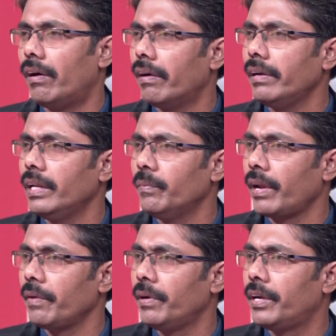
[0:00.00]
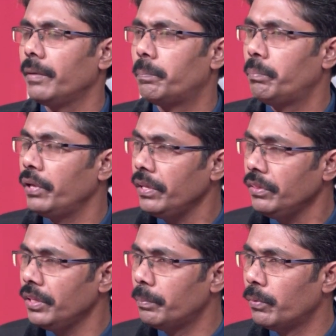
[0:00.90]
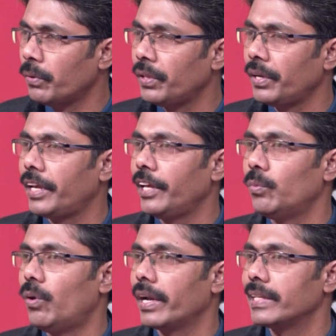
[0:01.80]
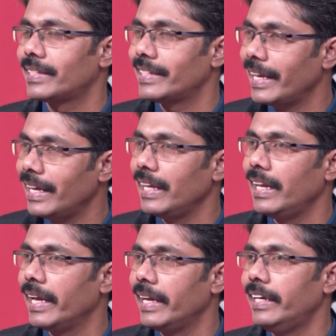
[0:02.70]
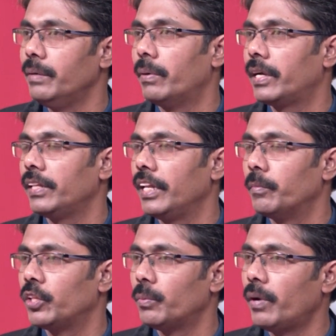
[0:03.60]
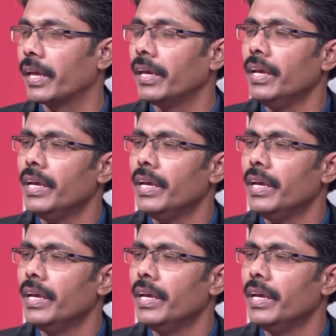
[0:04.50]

ஆண்டவரை விட்டு பிரிந்து போகிறதற்கு எதுவான செயலிலே ஈடுபட்டது நிமித்தமாய்